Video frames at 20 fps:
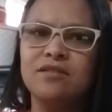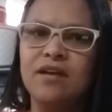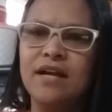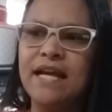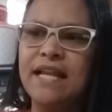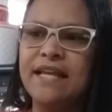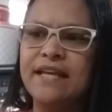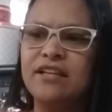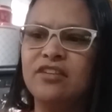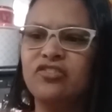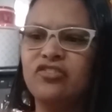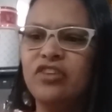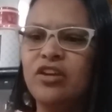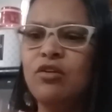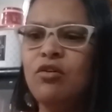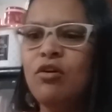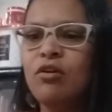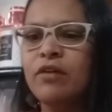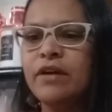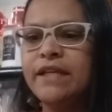Ó, galera,
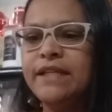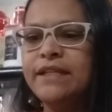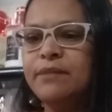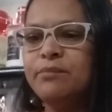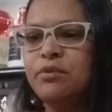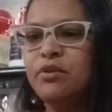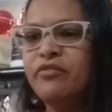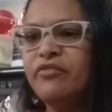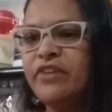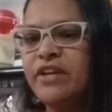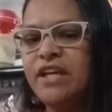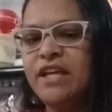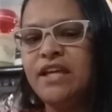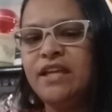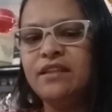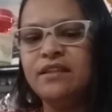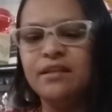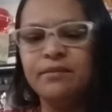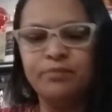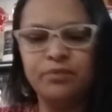chegou, hein?
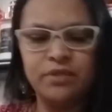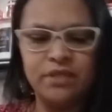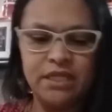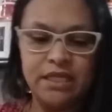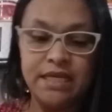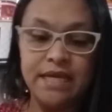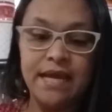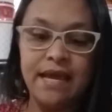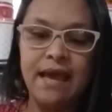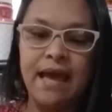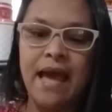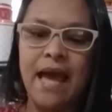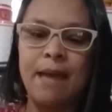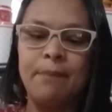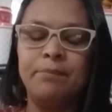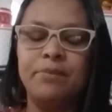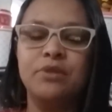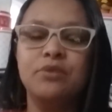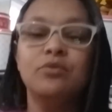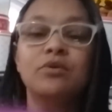Aproveita porque é
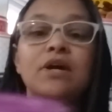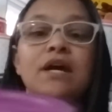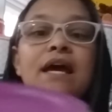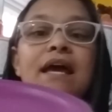rápido.